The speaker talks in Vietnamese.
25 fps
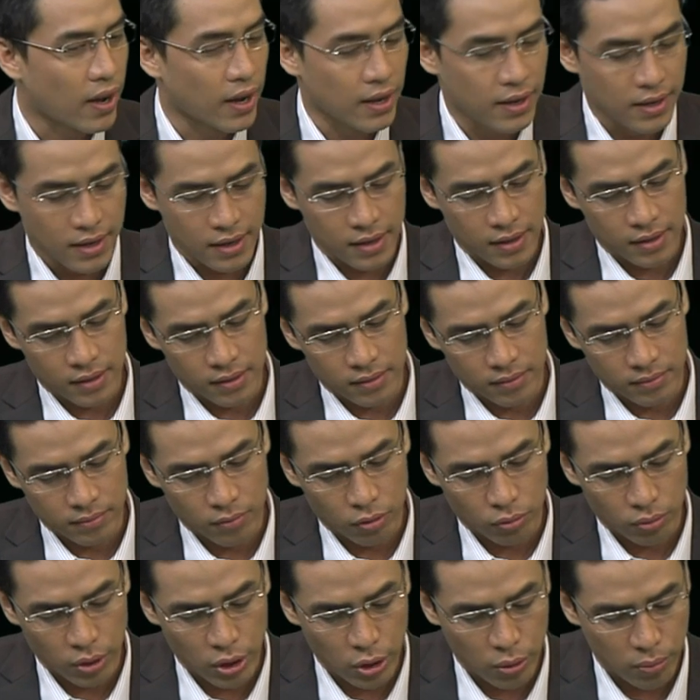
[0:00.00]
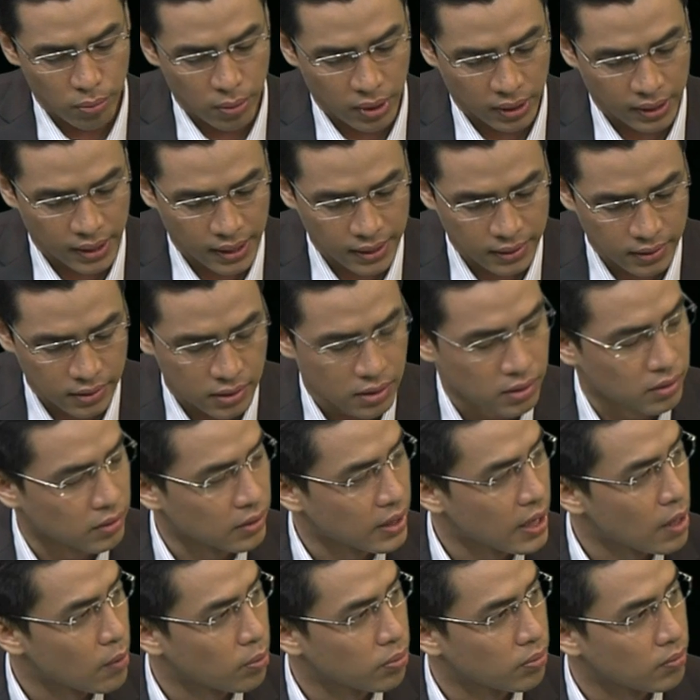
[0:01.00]
là một điều mà các trường
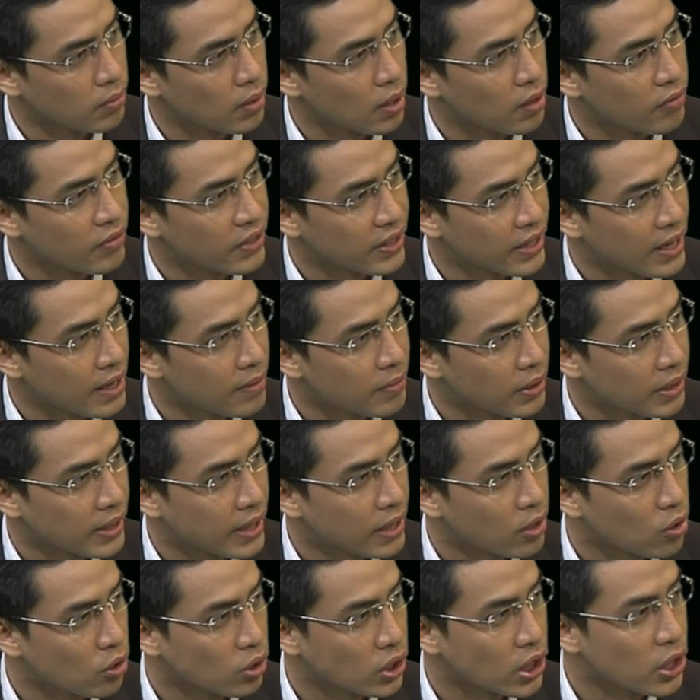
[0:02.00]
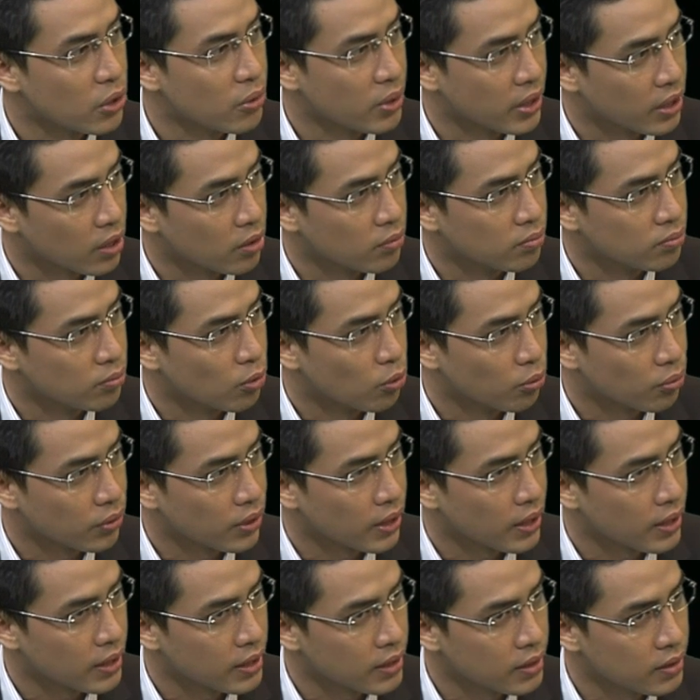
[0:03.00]
đại học ở Việt Nam hiện nay còn thiếu hay không một
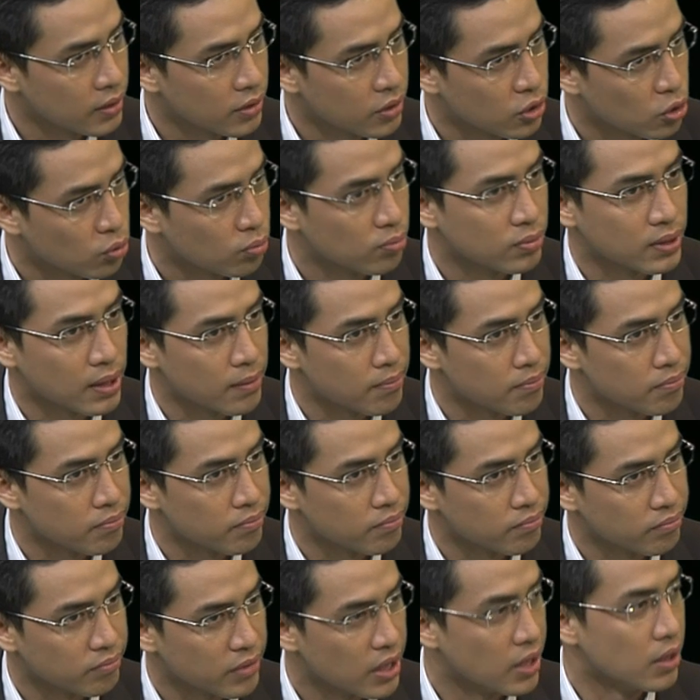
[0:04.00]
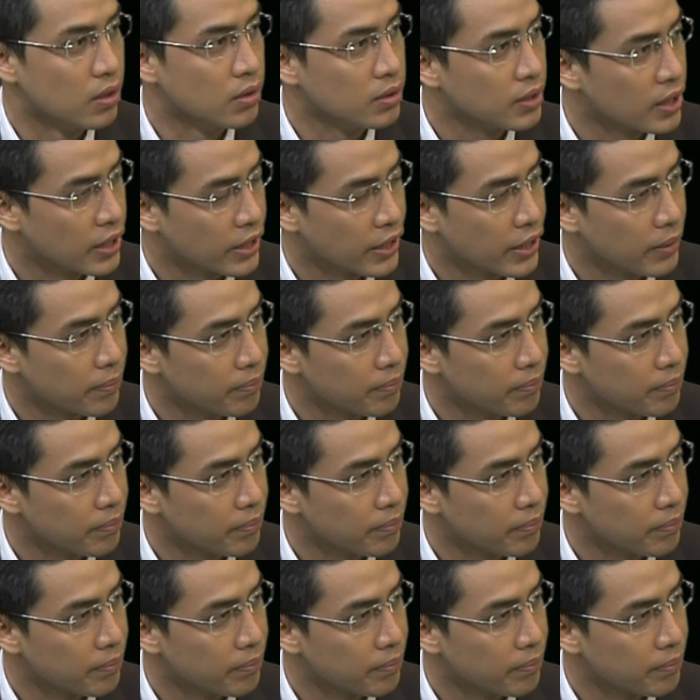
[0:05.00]
cái trung tâm định hướng nghề nghiệp